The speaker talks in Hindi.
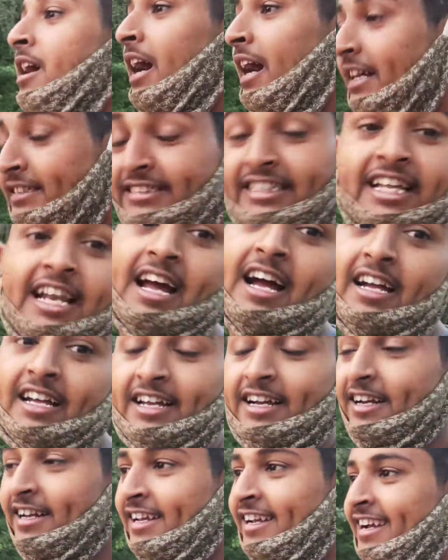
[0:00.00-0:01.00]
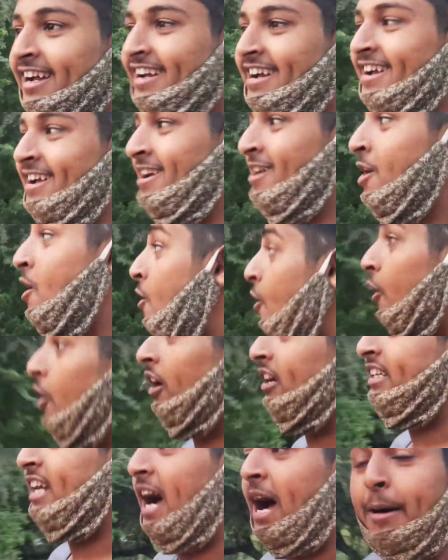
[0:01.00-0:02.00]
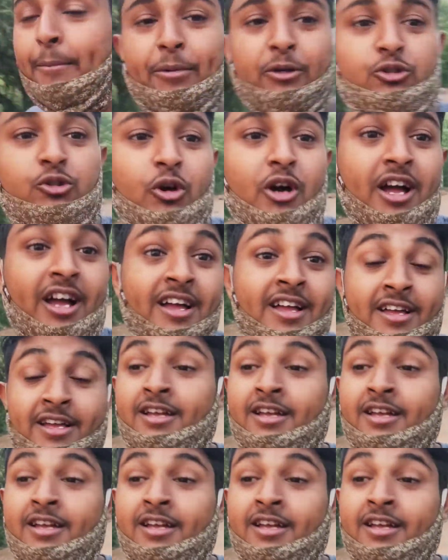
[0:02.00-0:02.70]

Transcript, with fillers: अंदर आ गया ठीक है और यहाँ पे जो है